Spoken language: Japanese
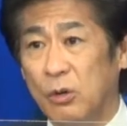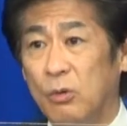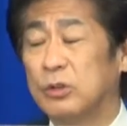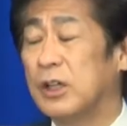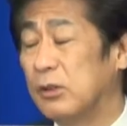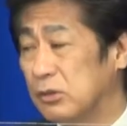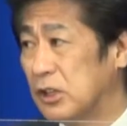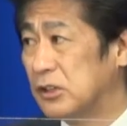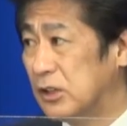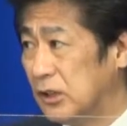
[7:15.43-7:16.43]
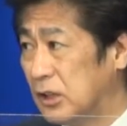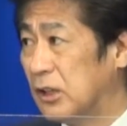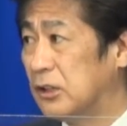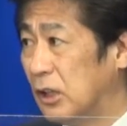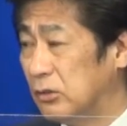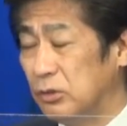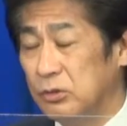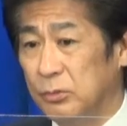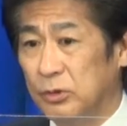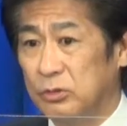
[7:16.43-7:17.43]
お答えをさせていただきたいというふ
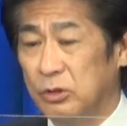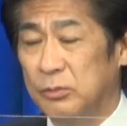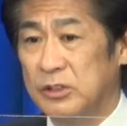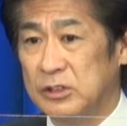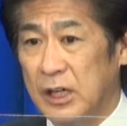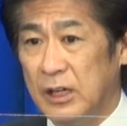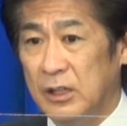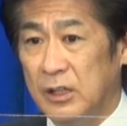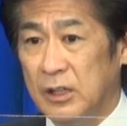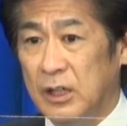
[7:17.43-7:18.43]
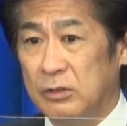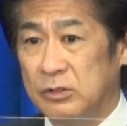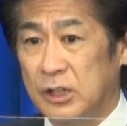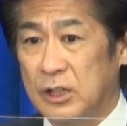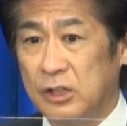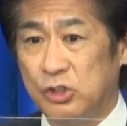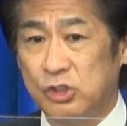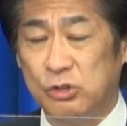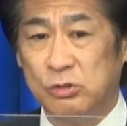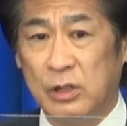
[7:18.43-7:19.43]
うに思っておりますがあの世界
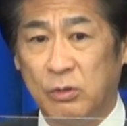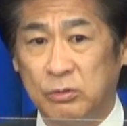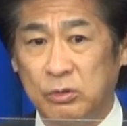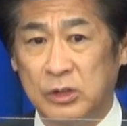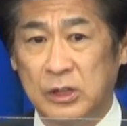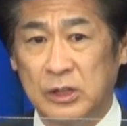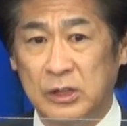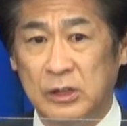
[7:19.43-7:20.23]
中が本当に、